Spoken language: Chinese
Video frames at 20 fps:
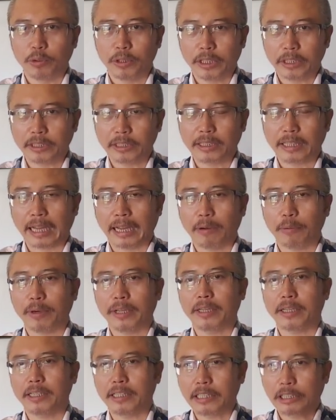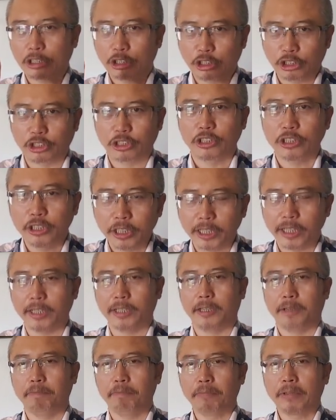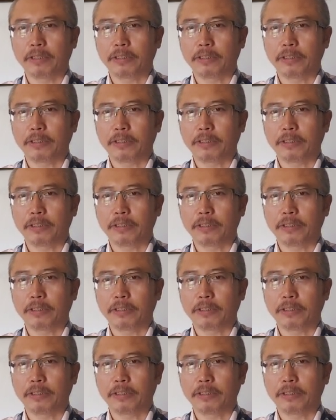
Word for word: 也是台湾的一个职业的